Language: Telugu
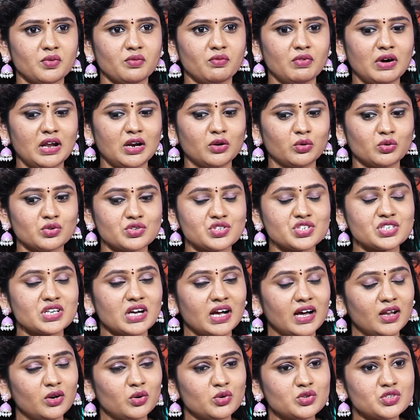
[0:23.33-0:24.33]
వాళ్ళకు వచ్చే
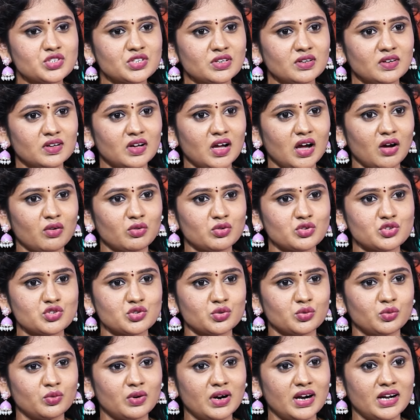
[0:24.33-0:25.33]
ఆలోచనలు
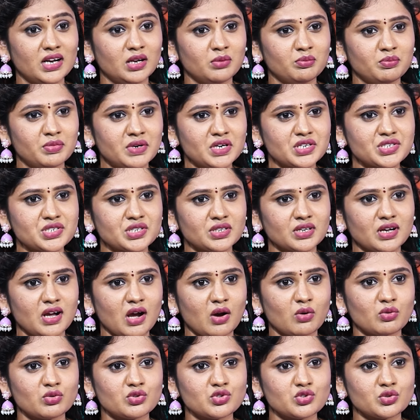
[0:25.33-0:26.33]
కావచ్చు డిప్రెషన్
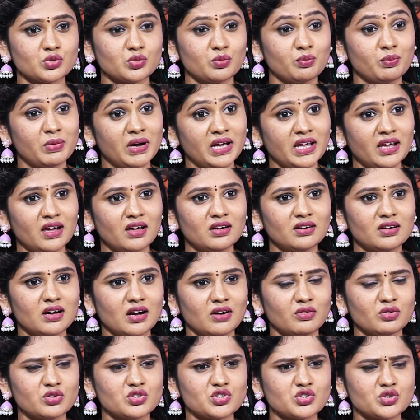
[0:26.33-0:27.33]
కావచ్చు భయాలు
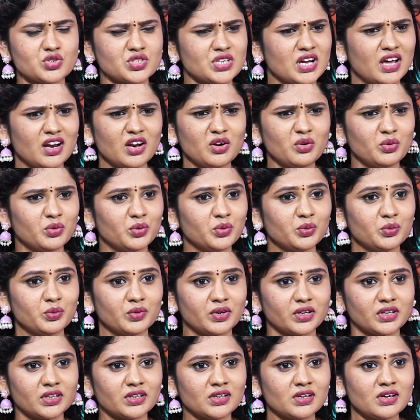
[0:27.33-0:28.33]
కావచ్చు చాలా ఉంటూ
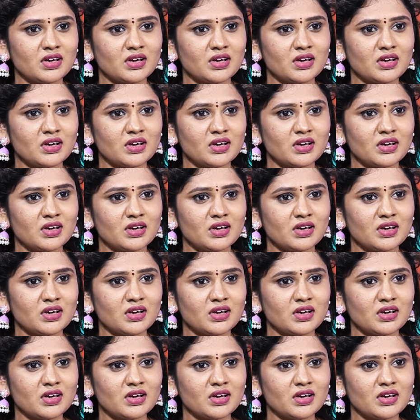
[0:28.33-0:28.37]
ఉంటాయి